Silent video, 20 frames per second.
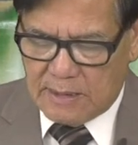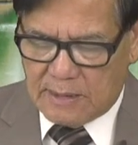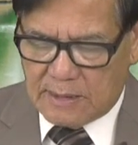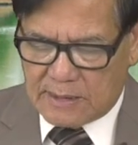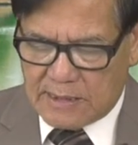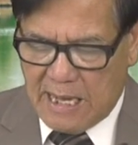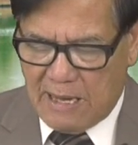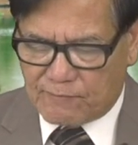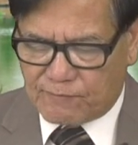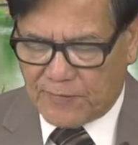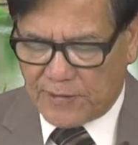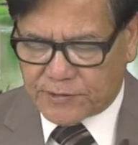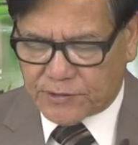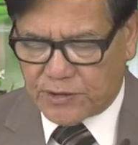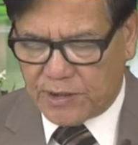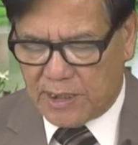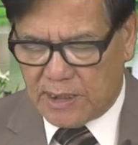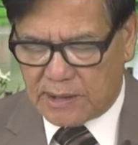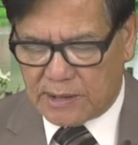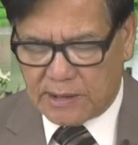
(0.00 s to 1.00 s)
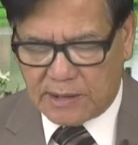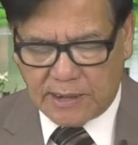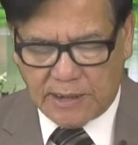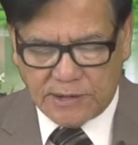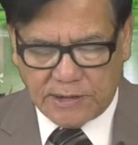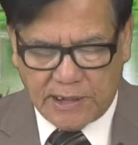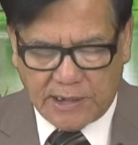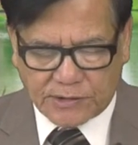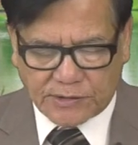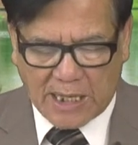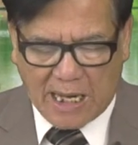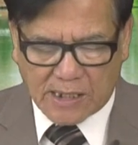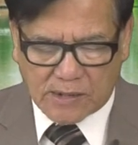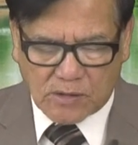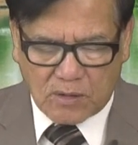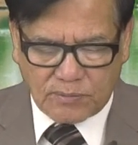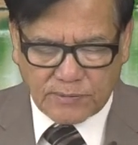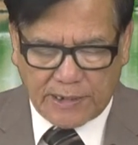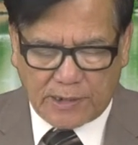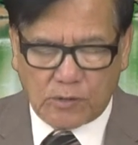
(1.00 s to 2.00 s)
đang phát triển thì di tản
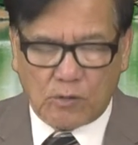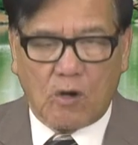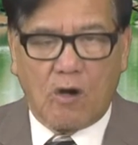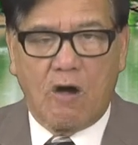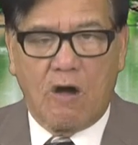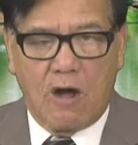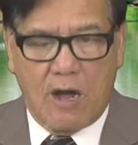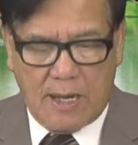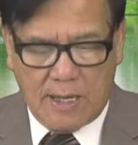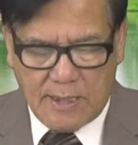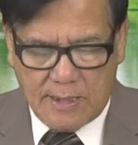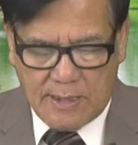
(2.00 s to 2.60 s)
công nhân của họ,